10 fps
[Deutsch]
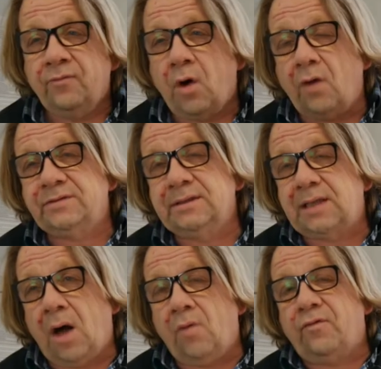Worauf Sie
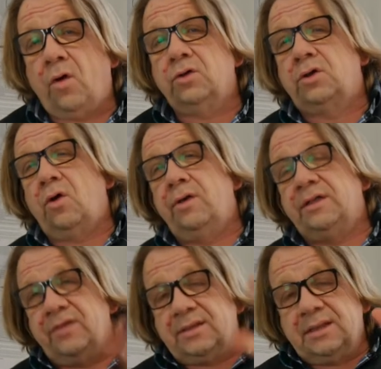sich auch freuen können,
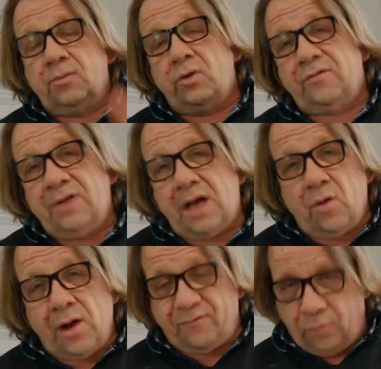es wird diesen Monat wieder ein
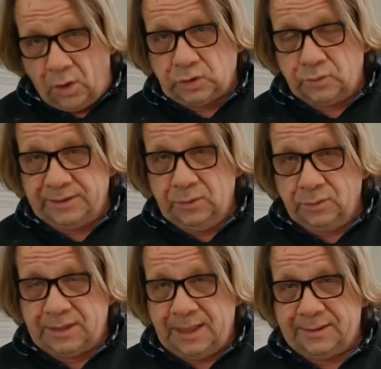neuer
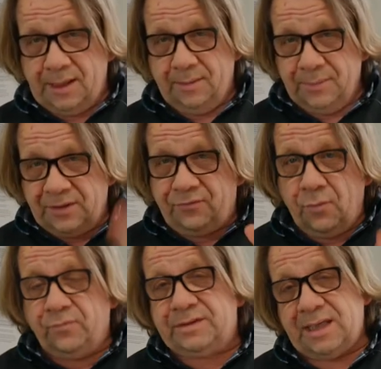Forschungsnewsletter mit
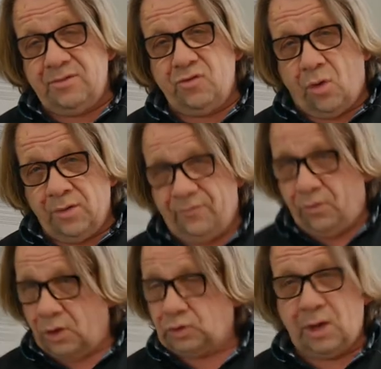15 neuen
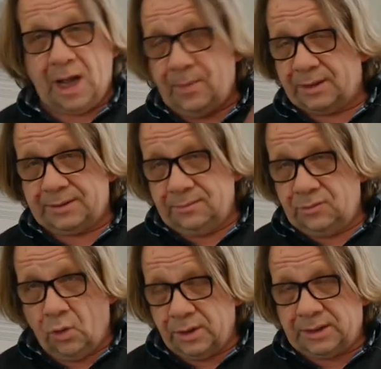Forschungen, einmal
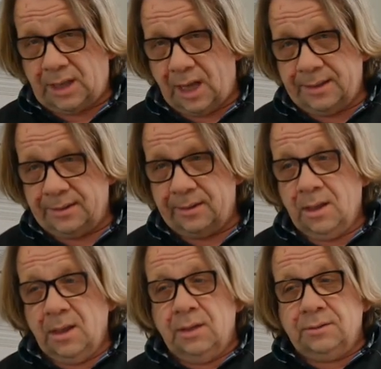Neuigkeiten
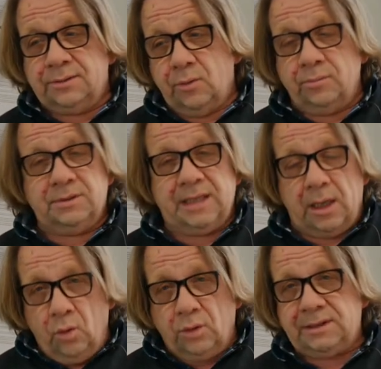zum
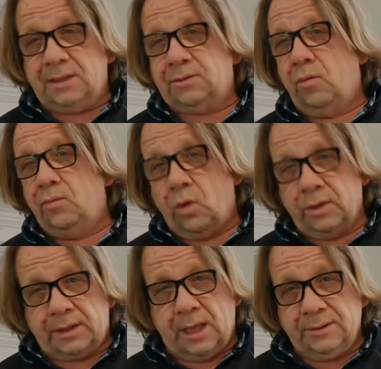Dialogzentrum,
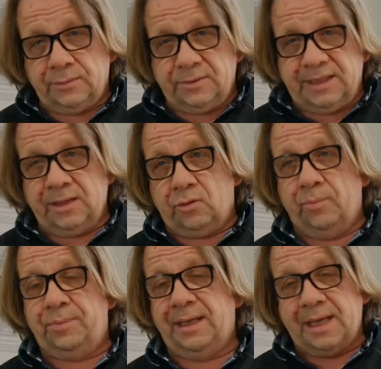Neuigkeiten zum
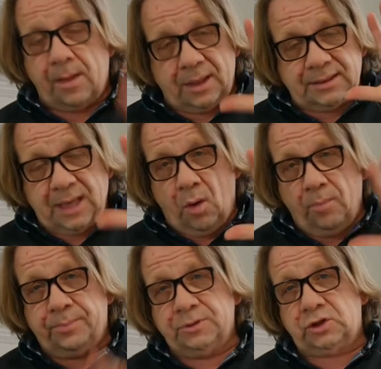DNKP, aber als
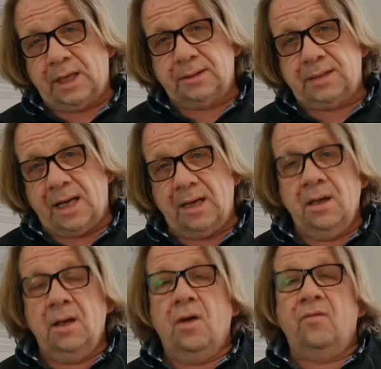Hauptbestandteil
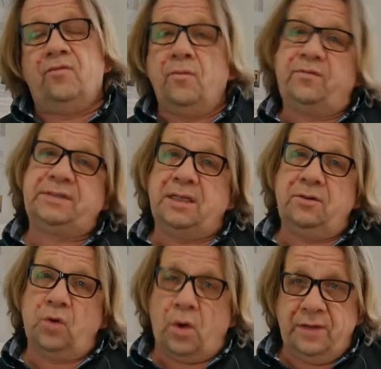
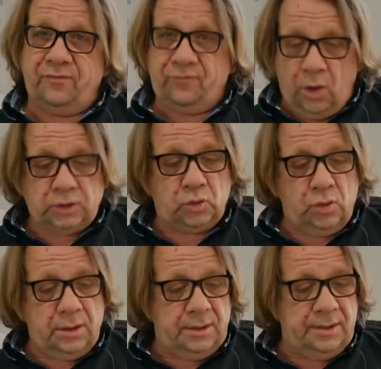15 neue
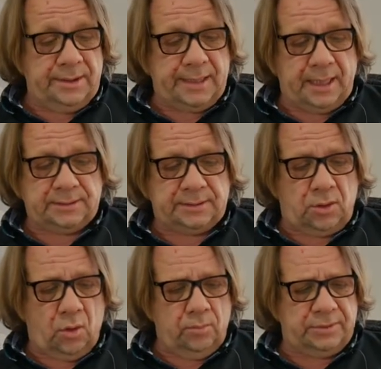Forschungen. Das
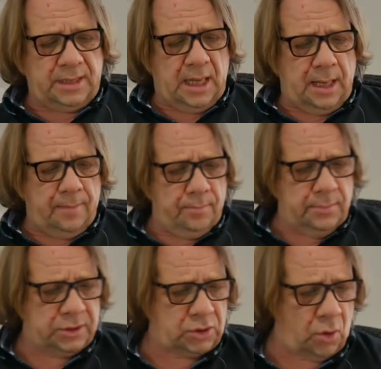kommt
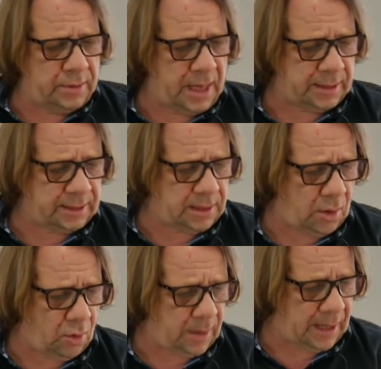am, ich schaue nach, ich
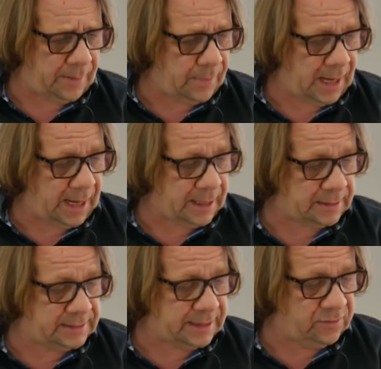glaube am
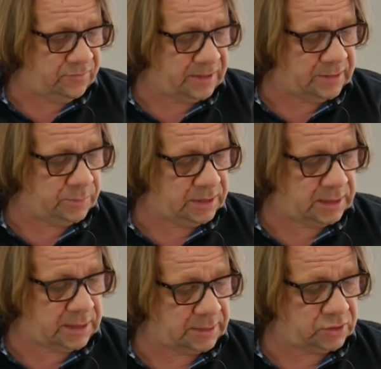18., wenn ich mich
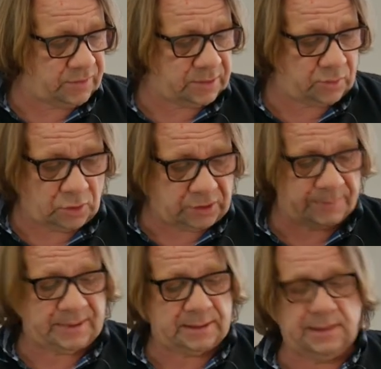nicht ganz schwer täusche,
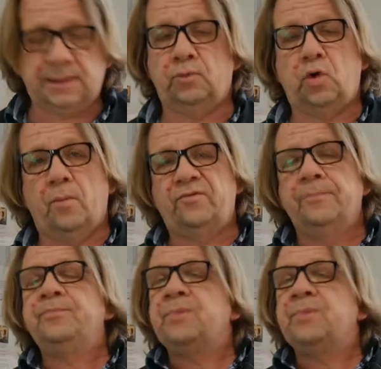ich habe es jetzt nicht im Kopf.